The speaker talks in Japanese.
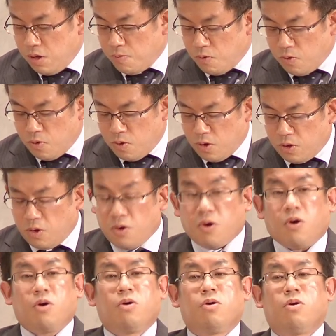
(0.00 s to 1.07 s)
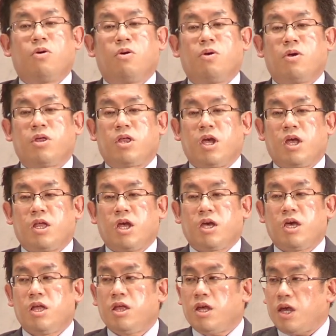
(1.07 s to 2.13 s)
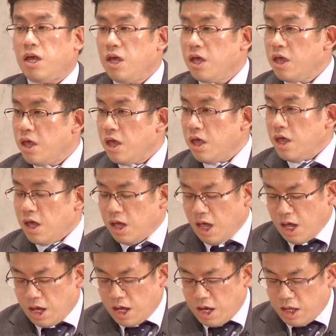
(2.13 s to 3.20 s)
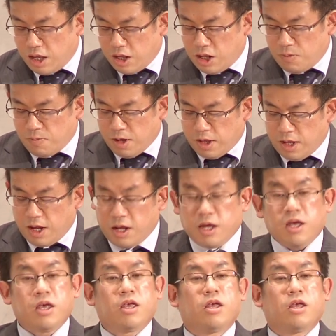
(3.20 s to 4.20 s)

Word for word: 物事を否定的に考えてしまったり、